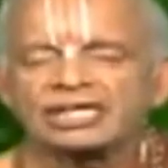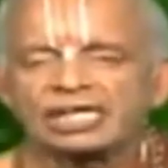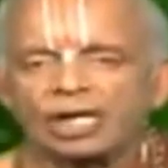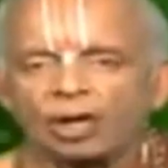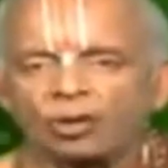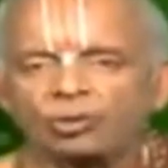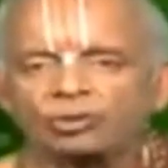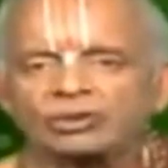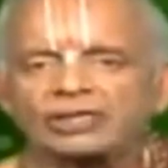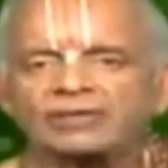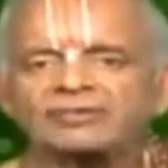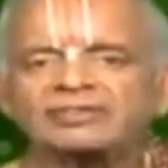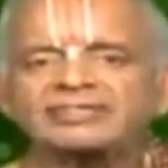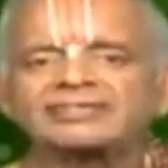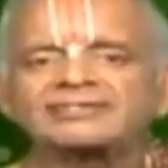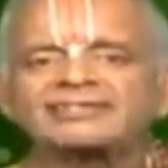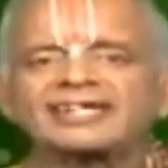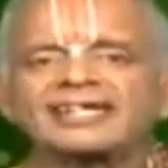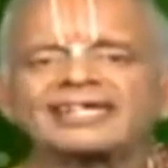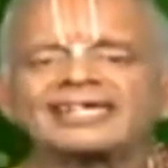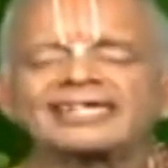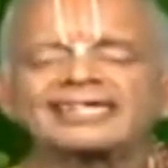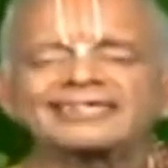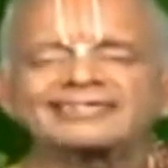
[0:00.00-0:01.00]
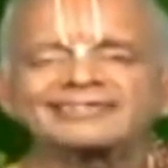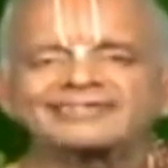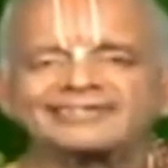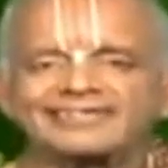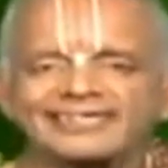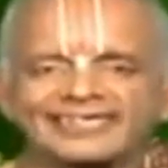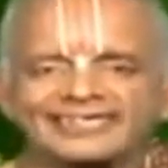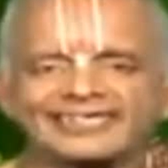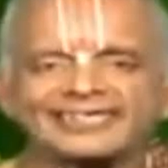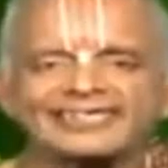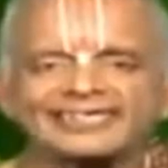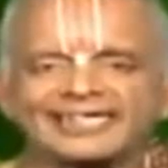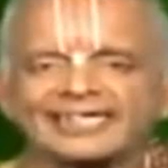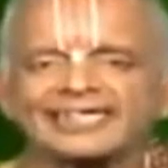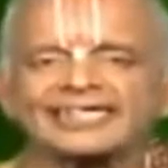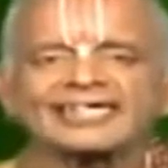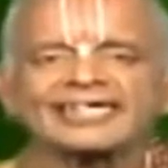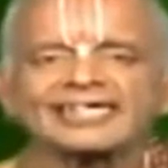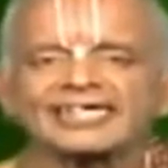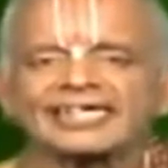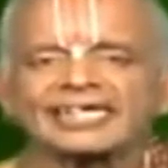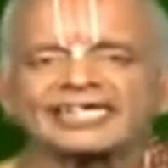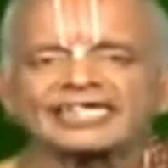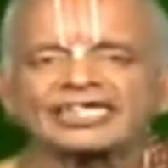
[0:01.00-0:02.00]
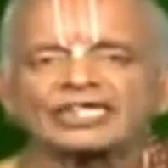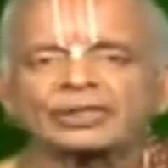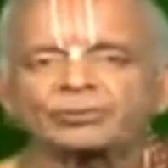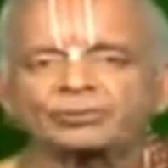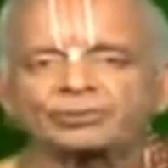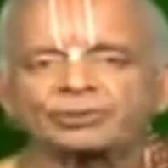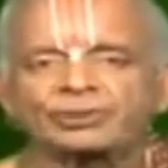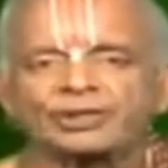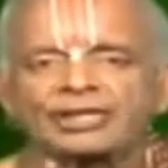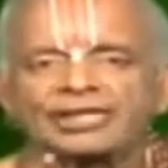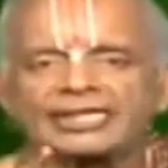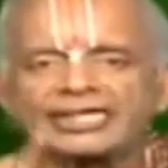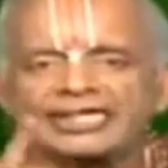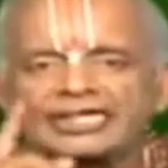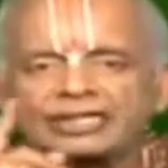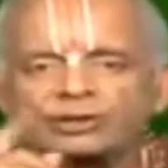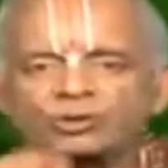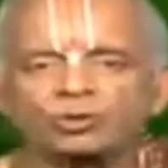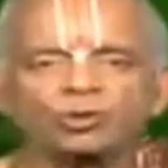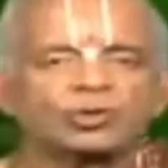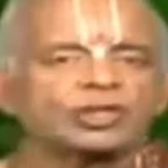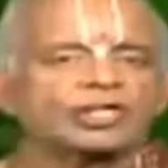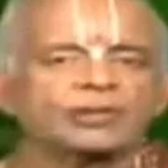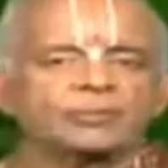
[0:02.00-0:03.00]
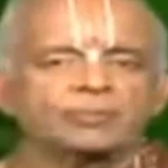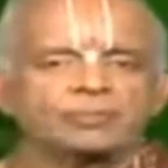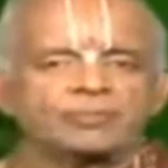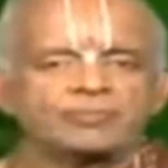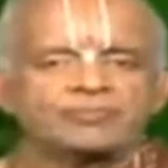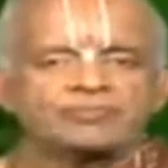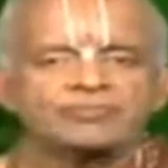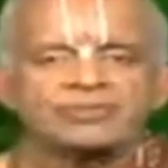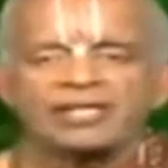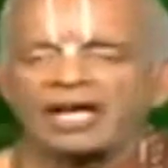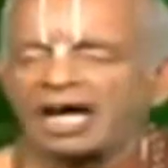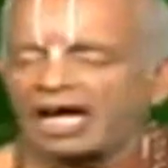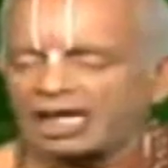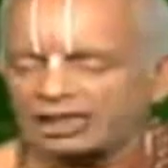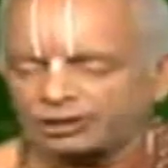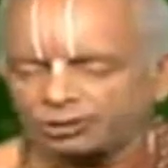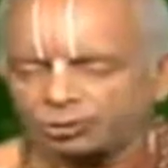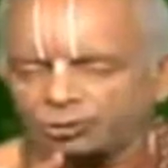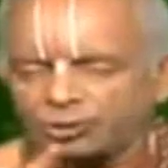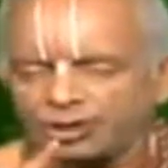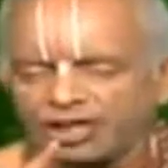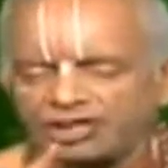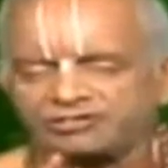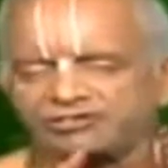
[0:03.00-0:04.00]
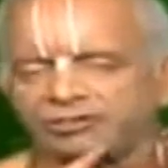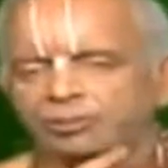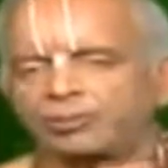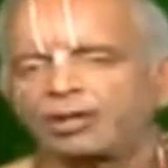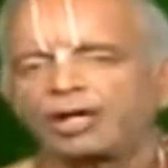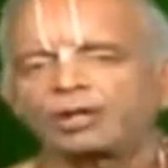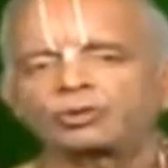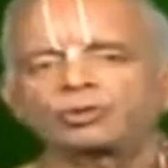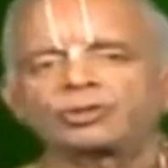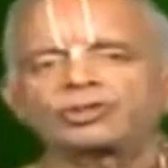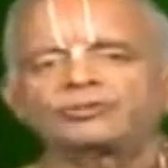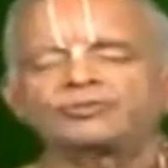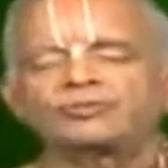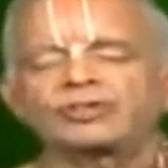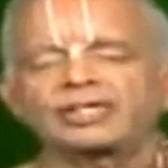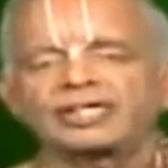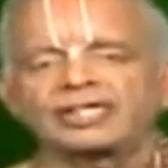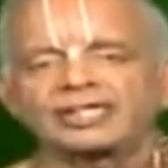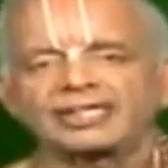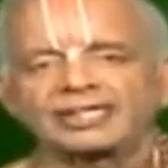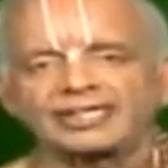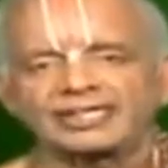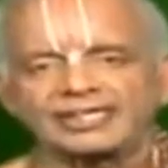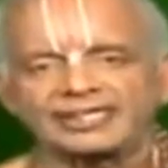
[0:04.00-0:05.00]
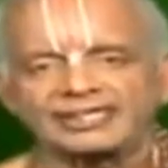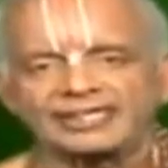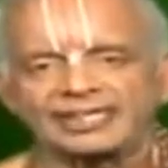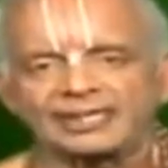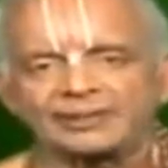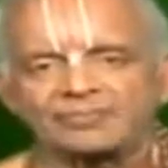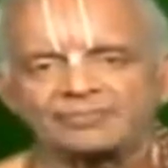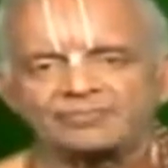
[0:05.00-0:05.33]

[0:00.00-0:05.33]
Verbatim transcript: గౌరవించలేని స్థితి తనకి కలిగినప్పుడు కలిగే దుఃఖం అది కూడా క్షమాగుణం వల్ల కలిగేదే